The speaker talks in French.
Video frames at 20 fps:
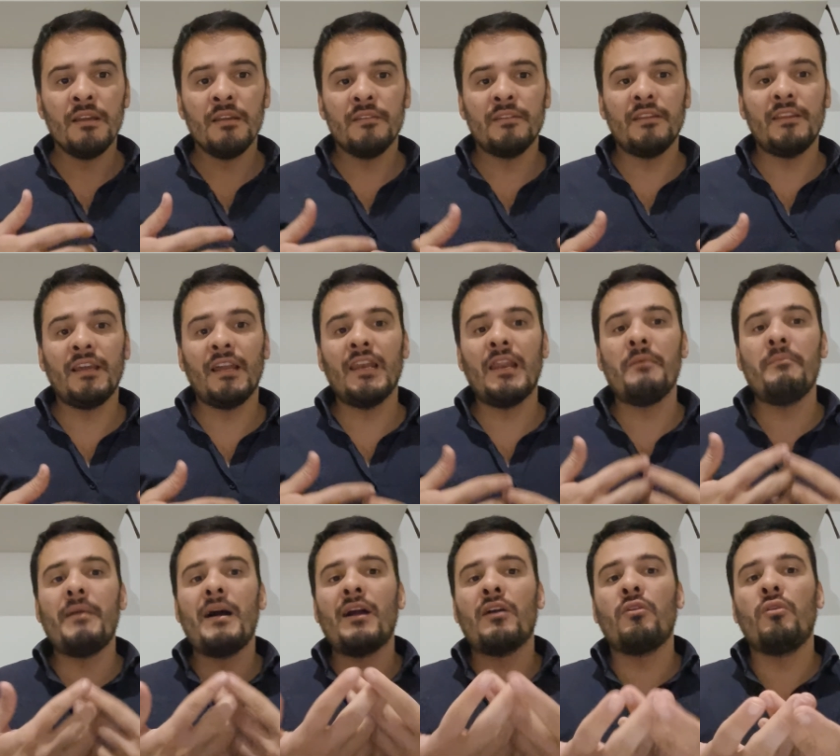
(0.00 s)
C'est-à-dire la
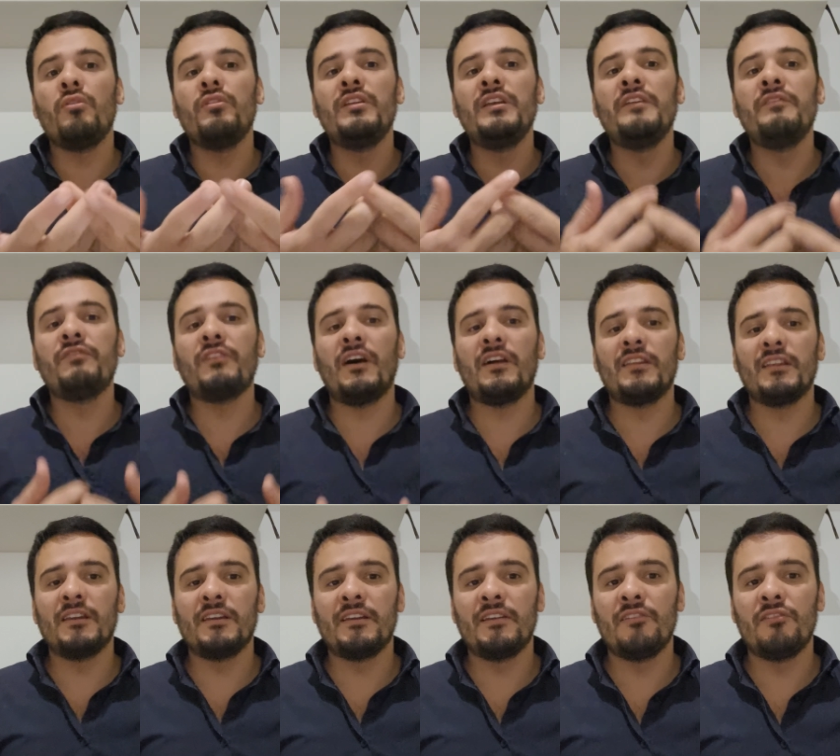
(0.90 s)
Macronie fera
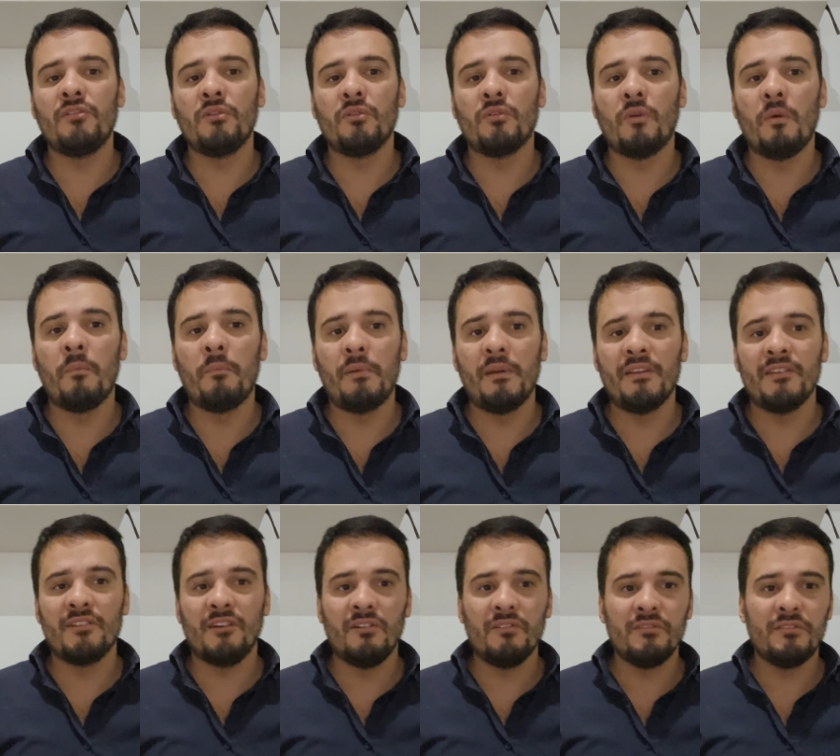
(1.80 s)
des questions
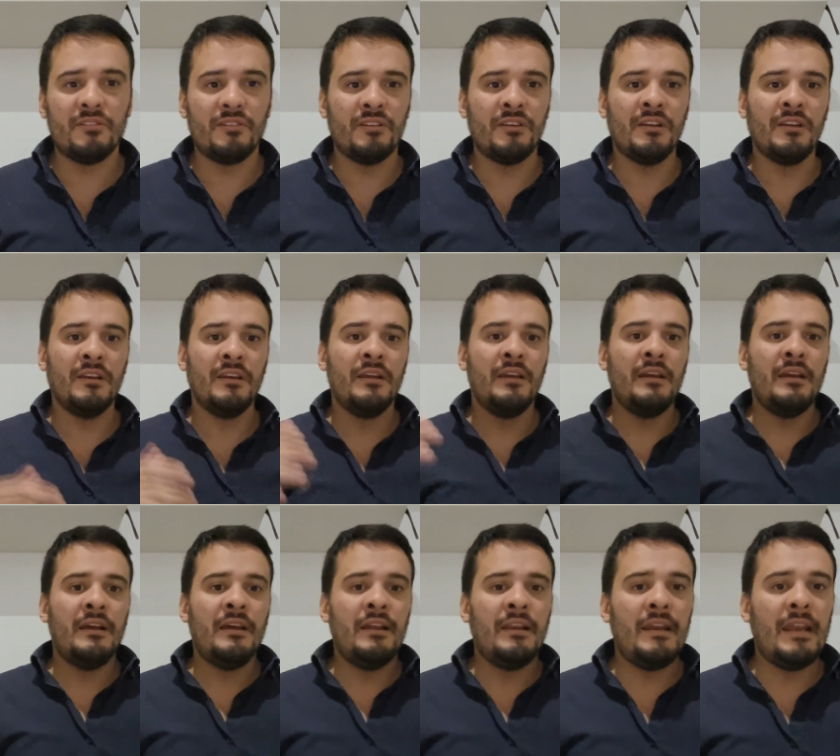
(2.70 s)
complaisantes.
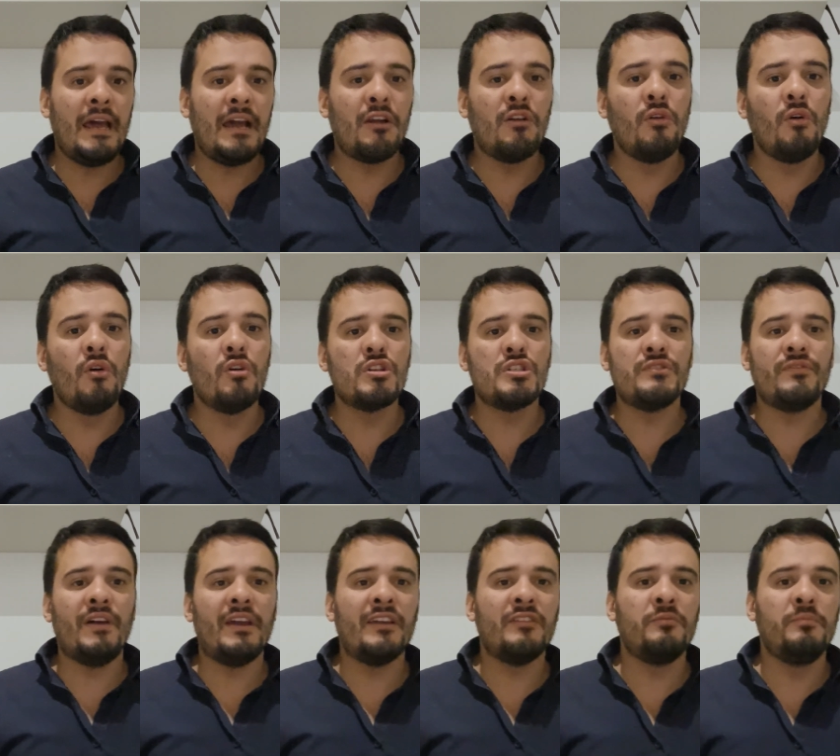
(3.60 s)
La gauche
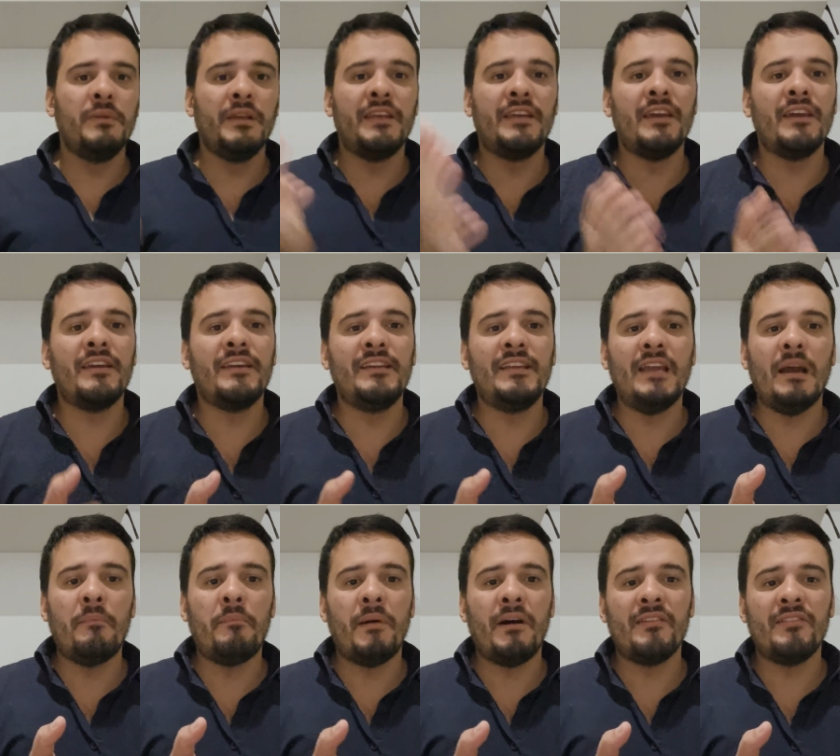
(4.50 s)
va expliquer qu'il n'y
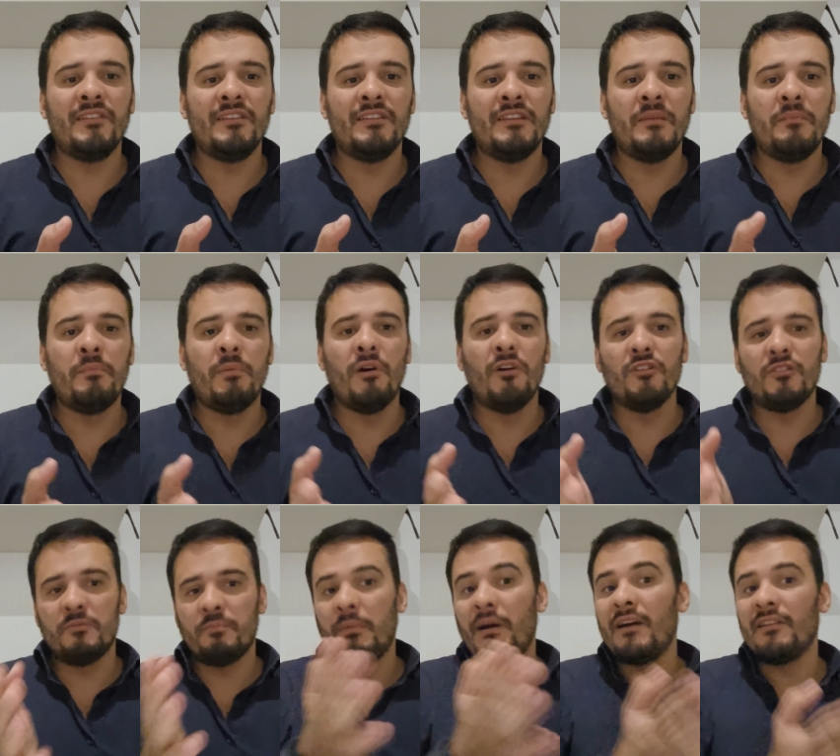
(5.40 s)
a pas assez de dépenses,
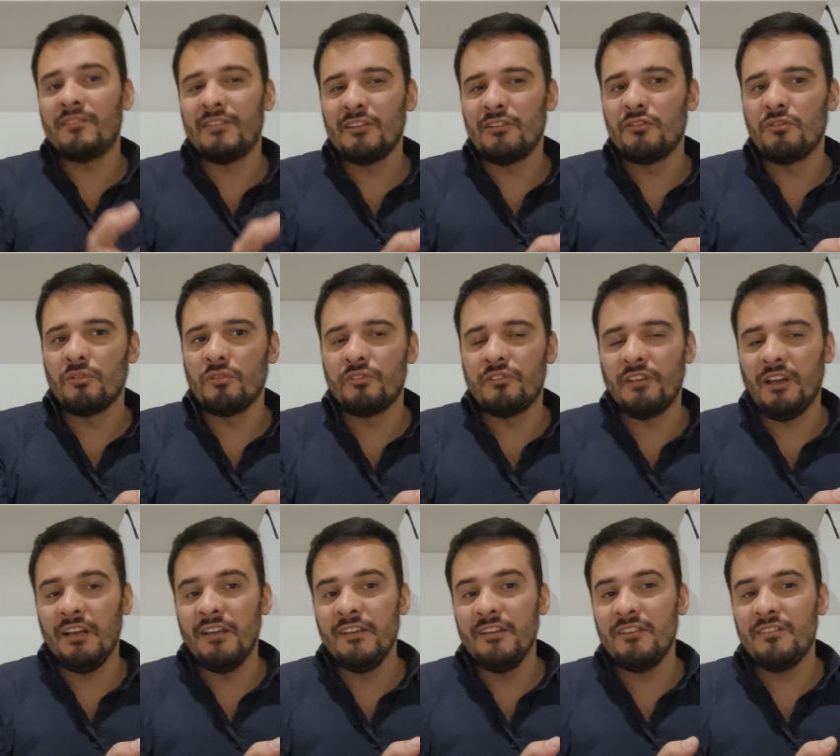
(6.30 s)
pas assez de
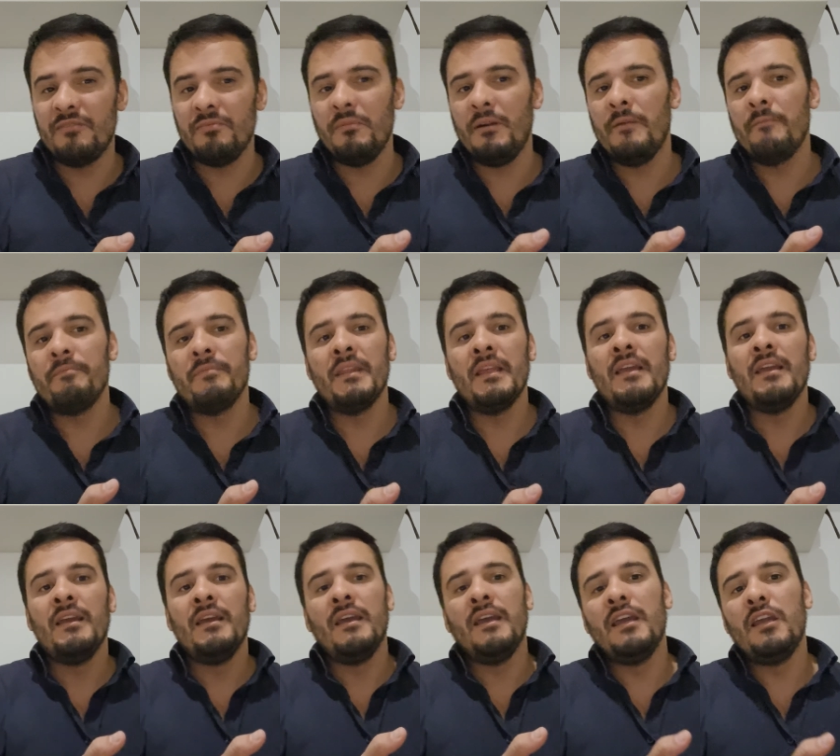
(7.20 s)
socialisme.
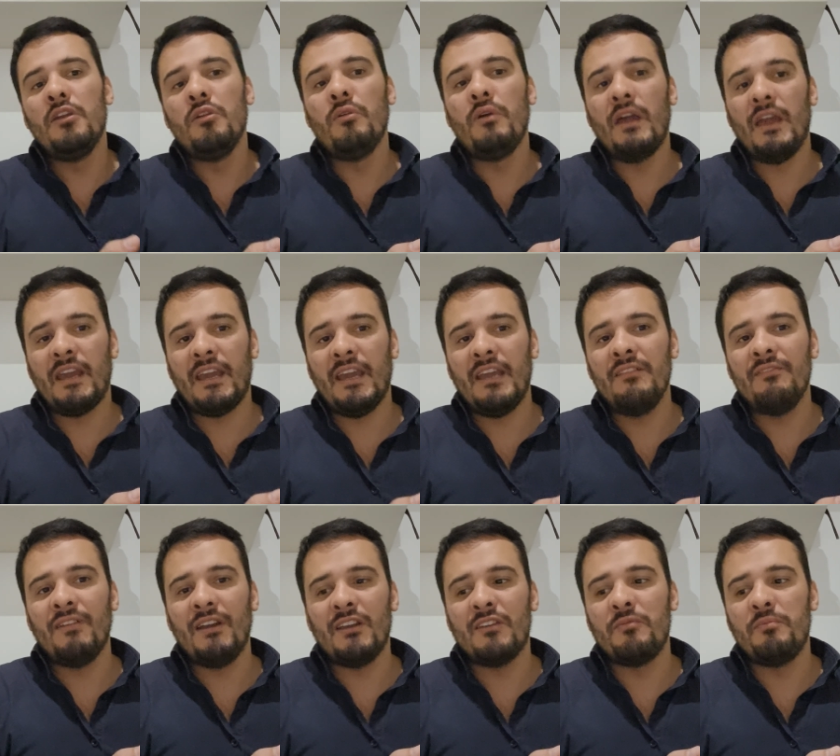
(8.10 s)
Et le RN
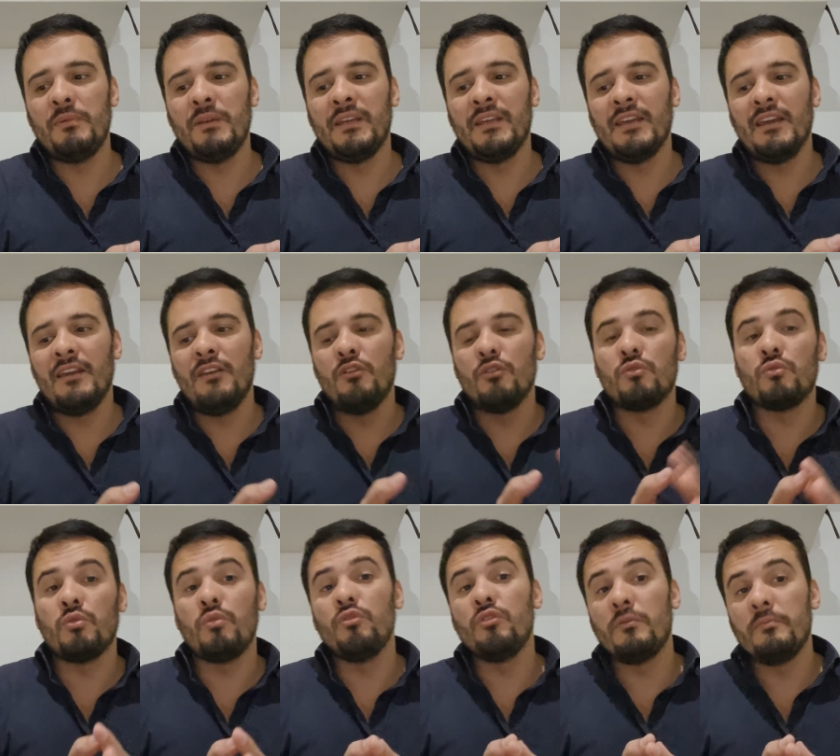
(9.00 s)
va expliquer le
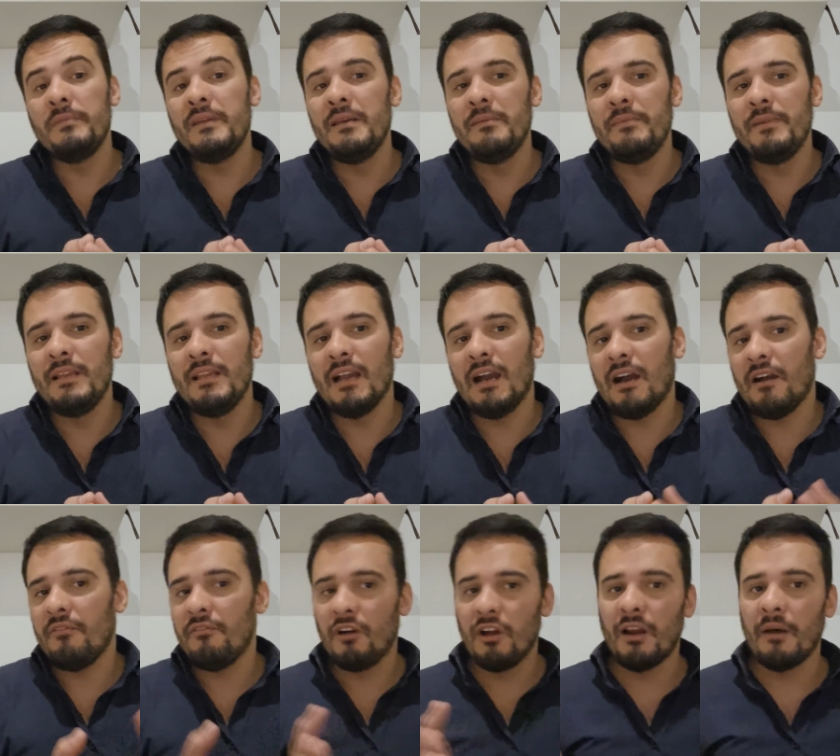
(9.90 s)
trou de 1000
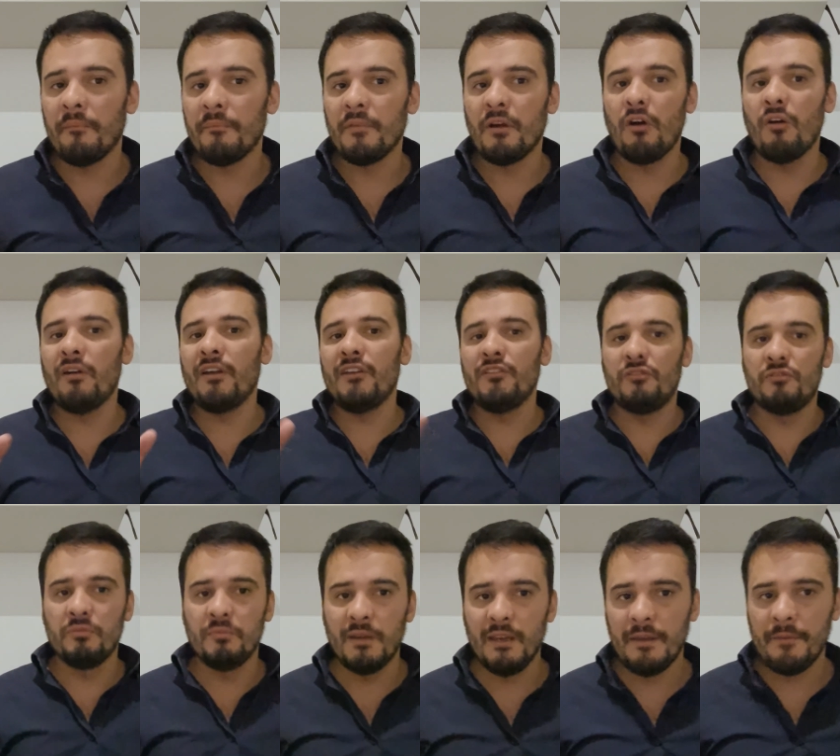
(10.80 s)
milliards. Voilà, en
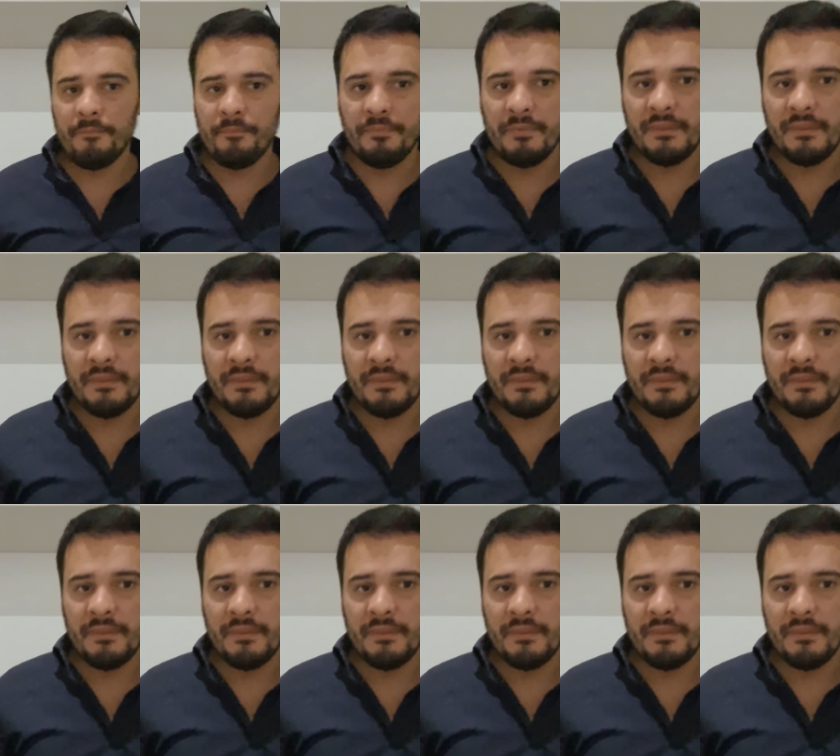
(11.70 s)
résumé,